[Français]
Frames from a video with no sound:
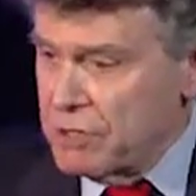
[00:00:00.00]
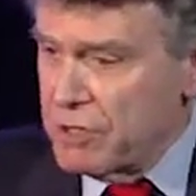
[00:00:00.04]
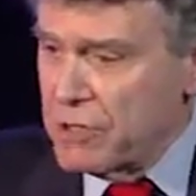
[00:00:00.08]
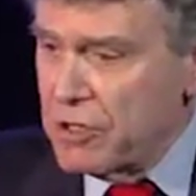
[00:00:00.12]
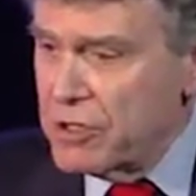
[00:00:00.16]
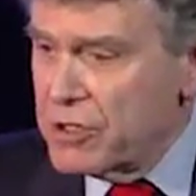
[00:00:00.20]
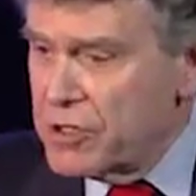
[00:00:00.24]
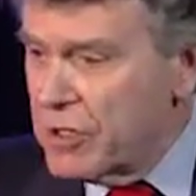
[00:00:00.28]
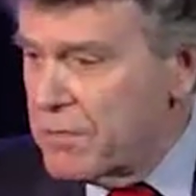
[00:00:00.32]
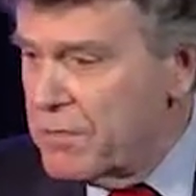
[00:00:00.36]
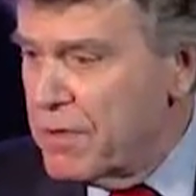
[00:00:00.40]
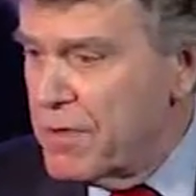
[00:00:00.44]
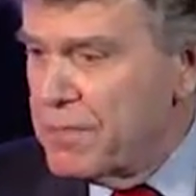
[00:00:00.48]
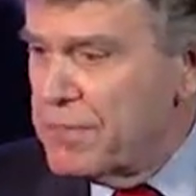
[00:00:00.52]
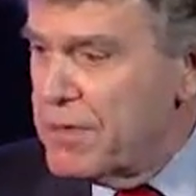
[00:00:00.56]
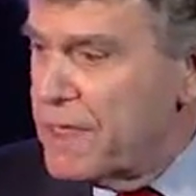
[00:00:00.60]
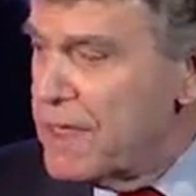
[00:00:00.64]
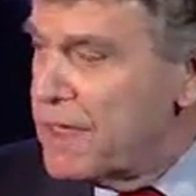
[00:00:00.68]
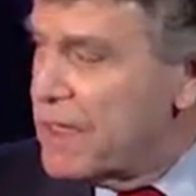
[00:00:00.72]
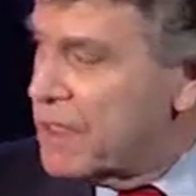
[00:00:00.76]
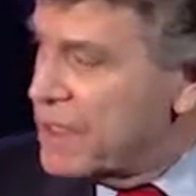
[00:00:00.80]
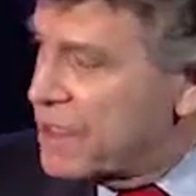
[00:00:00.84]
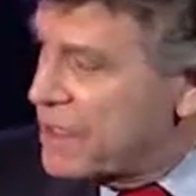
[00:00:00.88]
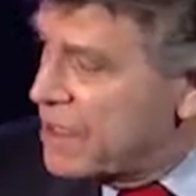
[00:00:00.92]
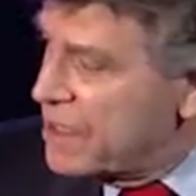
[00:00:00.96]

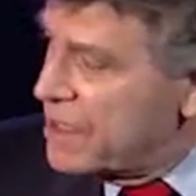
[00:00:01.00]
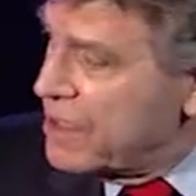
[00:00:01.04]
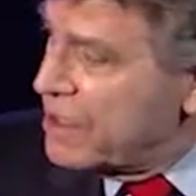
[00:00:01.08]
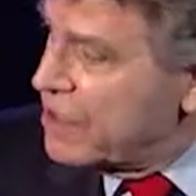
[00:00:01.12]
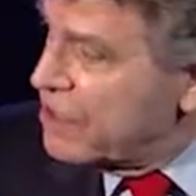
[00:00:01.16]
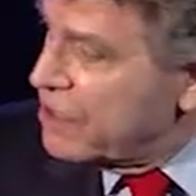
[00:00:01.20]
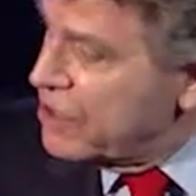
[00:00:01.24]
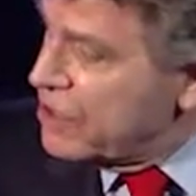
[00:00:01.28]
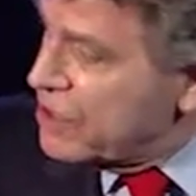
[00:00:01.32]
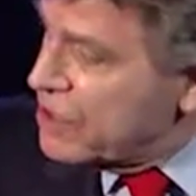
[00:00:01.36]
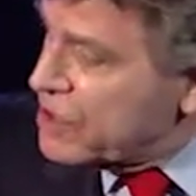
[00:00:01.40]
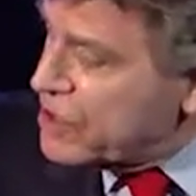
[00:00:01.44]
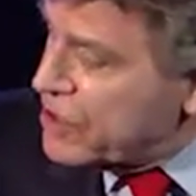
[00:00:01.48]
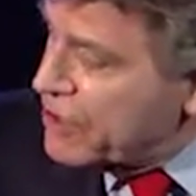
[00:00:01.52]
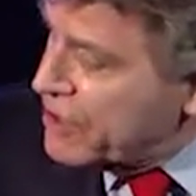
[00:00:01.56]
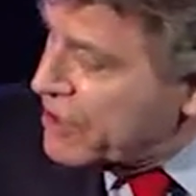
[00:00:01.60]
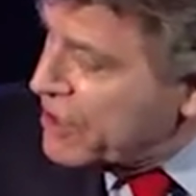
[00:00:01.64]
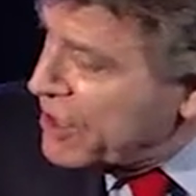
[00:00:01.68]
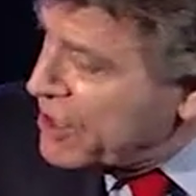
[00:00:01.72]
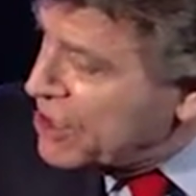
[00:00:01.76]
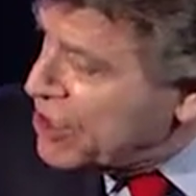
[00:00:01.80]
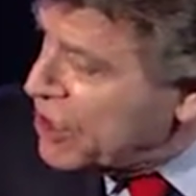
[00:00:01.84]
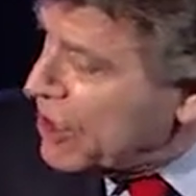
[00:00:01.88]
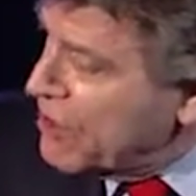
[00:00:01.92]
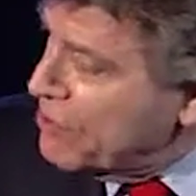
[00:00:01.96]
l'automobile, qui ne
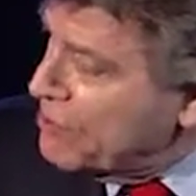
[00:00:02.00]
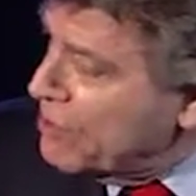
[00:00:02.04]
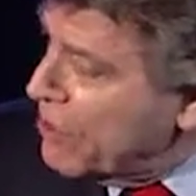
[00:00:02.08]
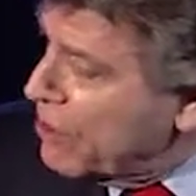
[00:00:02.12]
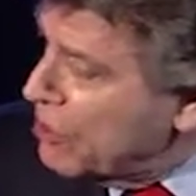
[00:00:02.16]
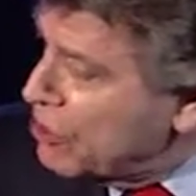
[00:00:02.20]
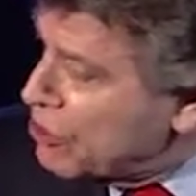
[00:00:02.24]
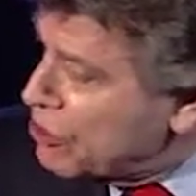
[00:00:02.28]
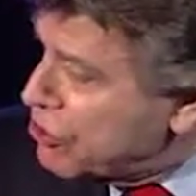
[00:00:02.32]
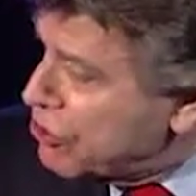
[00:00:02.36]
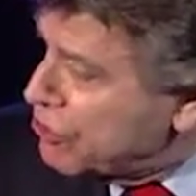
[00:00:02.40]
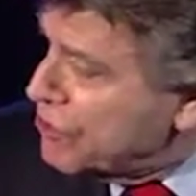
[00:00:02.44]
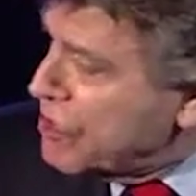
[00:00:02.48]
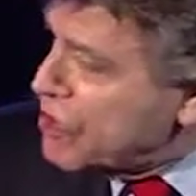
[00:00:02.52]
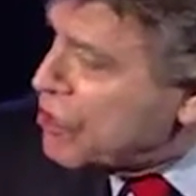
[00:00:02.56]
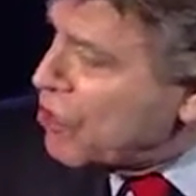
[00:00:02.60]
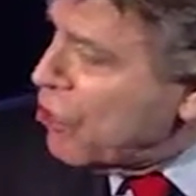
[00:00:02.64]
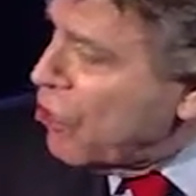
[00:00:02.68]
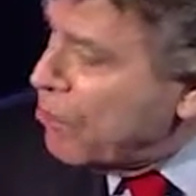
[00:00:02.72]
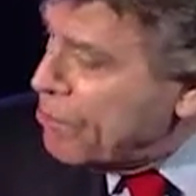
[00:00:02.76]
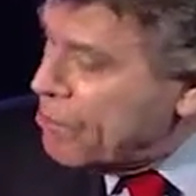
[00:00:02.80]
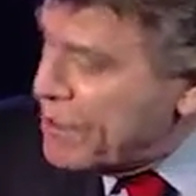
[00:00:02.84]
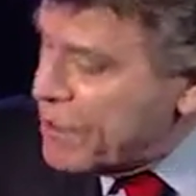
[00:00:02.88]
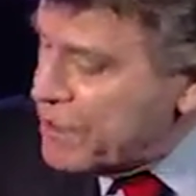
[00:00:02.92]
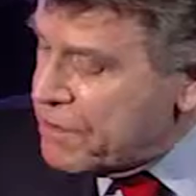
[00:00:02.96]
s'engageraient pas aujourd'hui
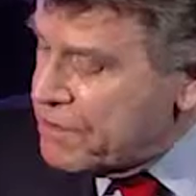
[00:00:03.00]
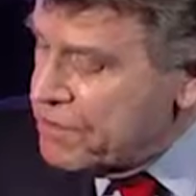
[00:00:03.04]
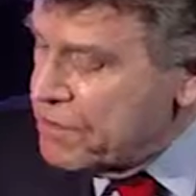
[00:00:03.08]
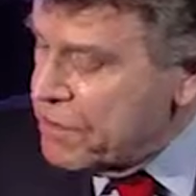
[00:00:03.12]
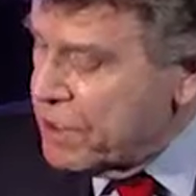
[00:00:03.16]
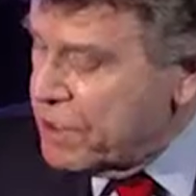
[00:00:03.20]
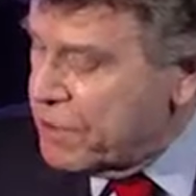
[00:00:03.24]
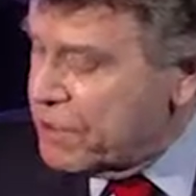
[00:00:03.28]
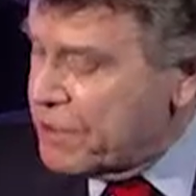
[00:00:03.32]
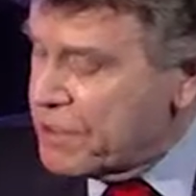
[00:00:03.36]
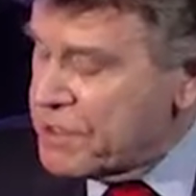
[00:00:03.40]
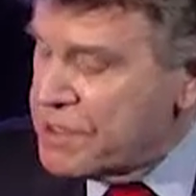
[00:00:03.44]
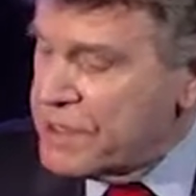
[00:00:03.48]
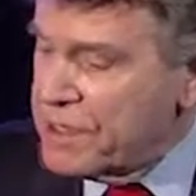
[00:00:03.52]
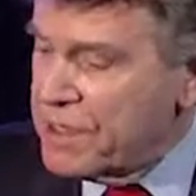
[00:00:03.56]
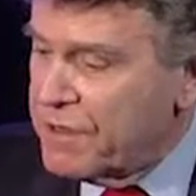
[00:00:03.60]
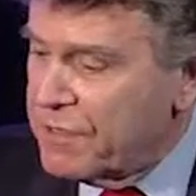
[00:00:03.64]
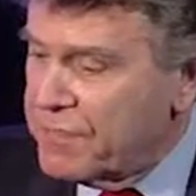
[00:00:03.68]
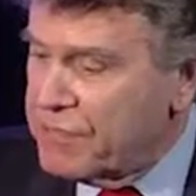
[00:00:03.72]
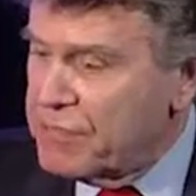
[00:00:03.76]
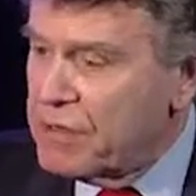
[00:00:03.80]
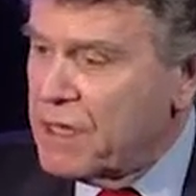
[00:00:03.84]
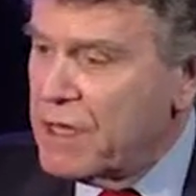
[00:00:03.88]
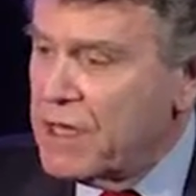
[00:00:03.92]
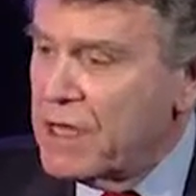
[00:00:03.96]
complètement dans ces
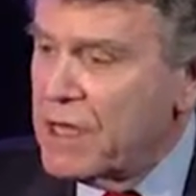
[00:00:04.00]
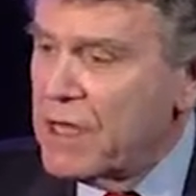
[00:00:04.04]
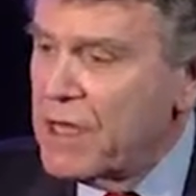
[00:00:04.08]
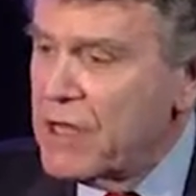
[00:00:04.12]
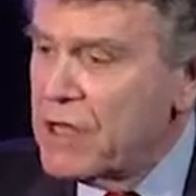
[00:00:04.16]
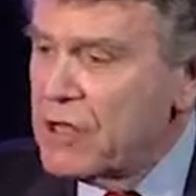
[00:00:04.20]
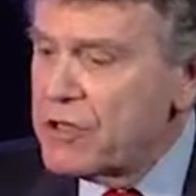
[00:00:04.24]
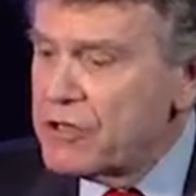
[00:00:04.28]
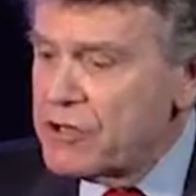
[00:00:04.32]
voies,